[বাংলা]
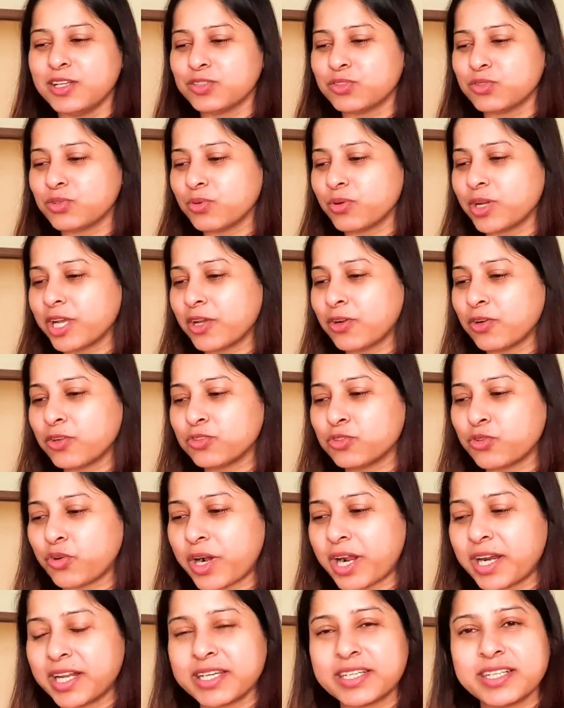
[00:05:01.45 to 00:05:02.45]
তো এগুলো
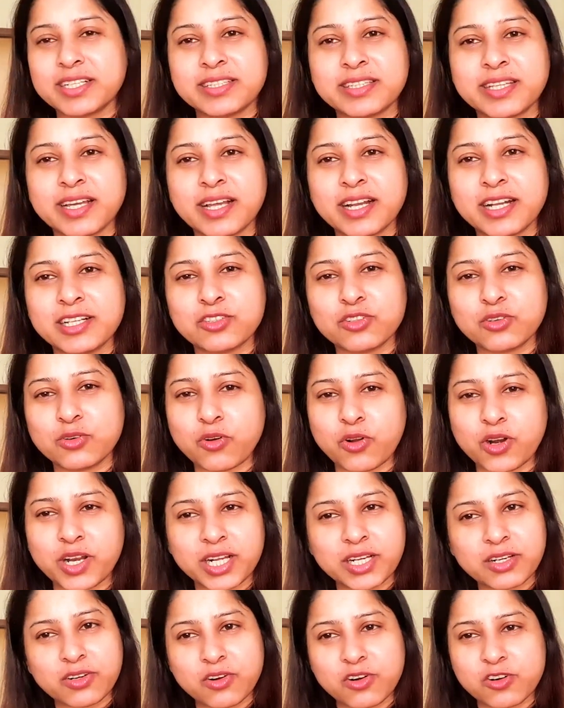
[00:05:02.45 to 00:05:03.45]
দোকানে কিনতে গেলে তো
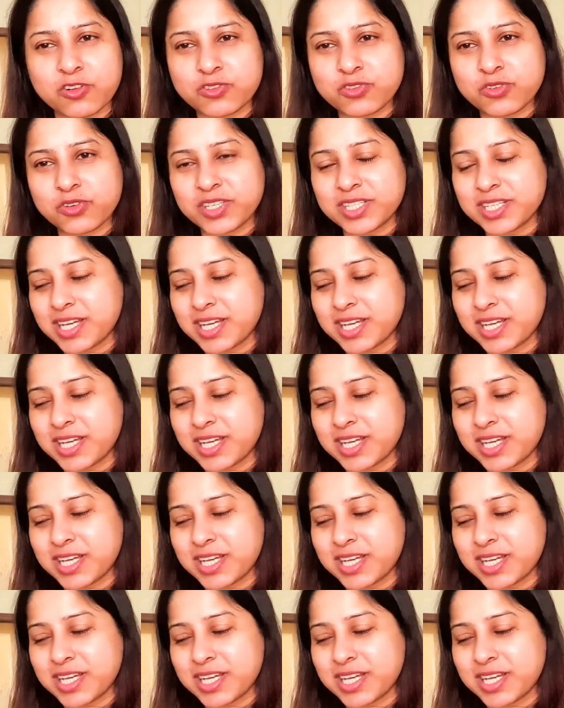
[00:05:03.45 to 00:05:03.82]
অনেক খরচ হয়ে